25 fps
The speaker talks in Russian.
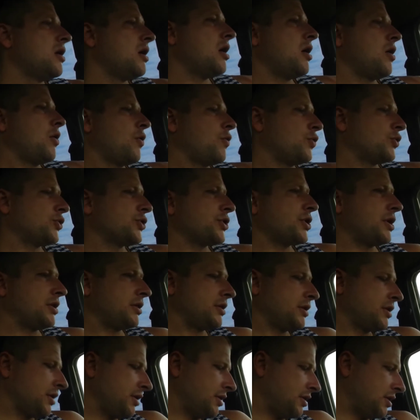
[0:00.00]
Окошко
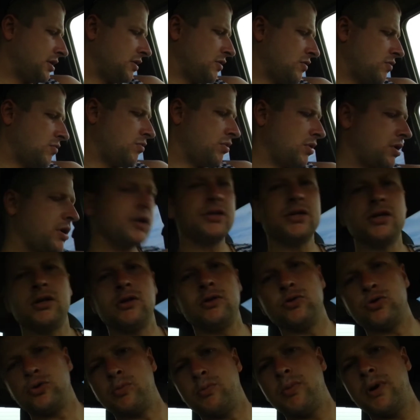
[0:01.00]
открыто, я вам
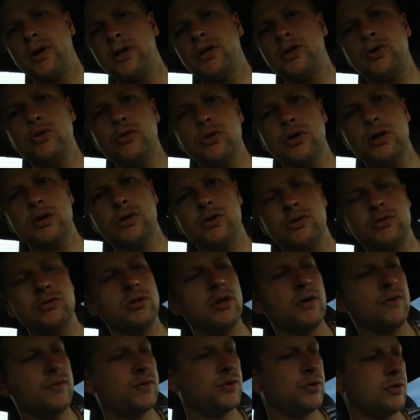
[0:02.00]
показал уже потеки
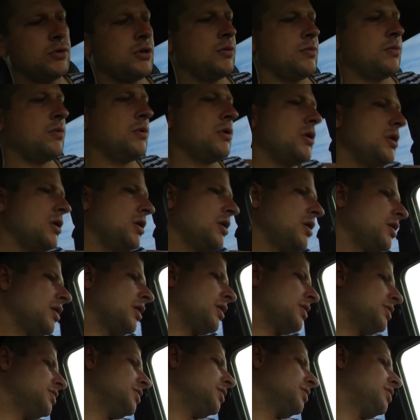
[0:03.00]
сюда, все там
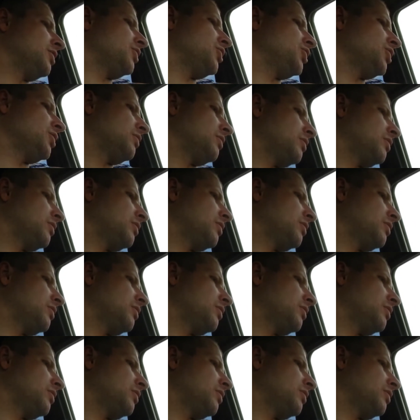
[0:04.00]
где-то